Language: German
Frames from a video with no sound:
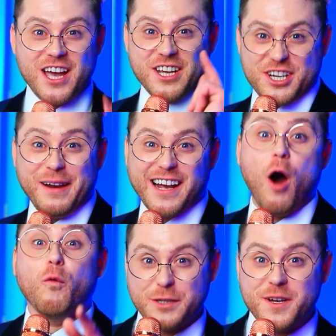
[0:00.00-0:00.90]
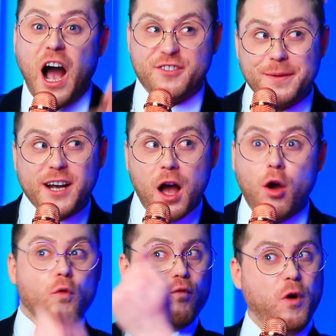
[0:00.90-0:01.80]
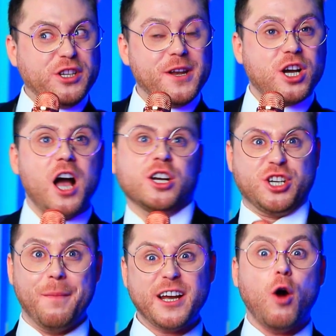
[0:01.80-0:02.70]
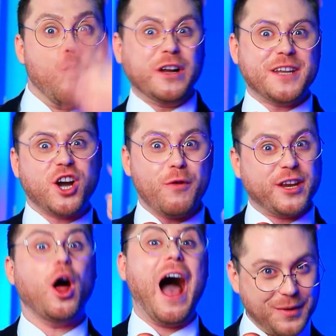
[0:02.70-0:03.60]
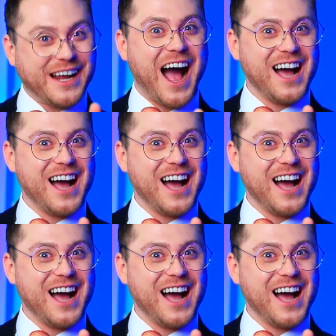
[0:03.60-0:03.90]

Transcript: Vater muss Zöpfe machen können. Der Schnellste darf adoptieren.